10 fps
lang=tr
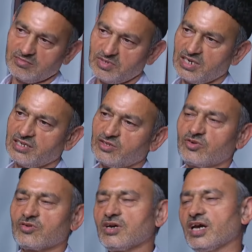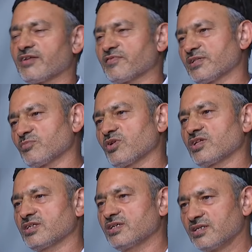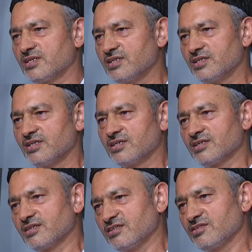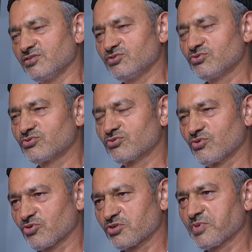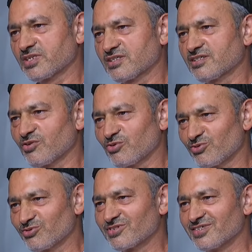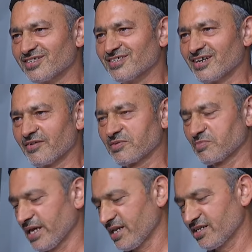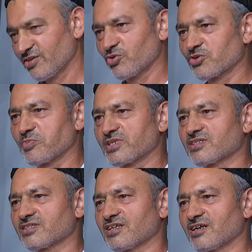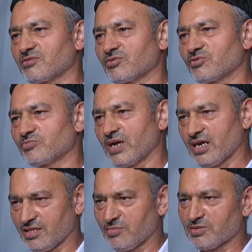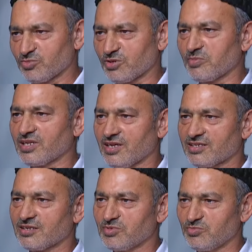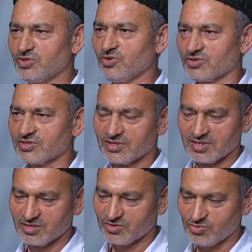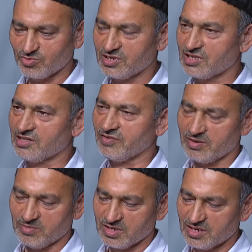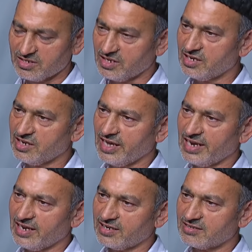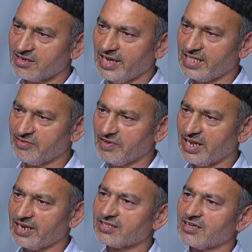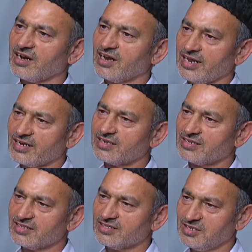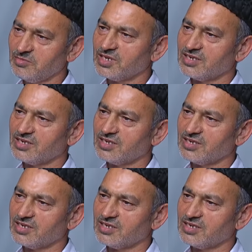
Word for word: Birileri diyor ki hayır efendim öyle değil. E, yüzünü örtmesen de olur. Efendim, elini örtmesen de olur. Hatta bazı Müslümanlar arasında biz biliyoruz. Türkiye'de de var şey giyerler eldivenler takarlar. Kimi mi?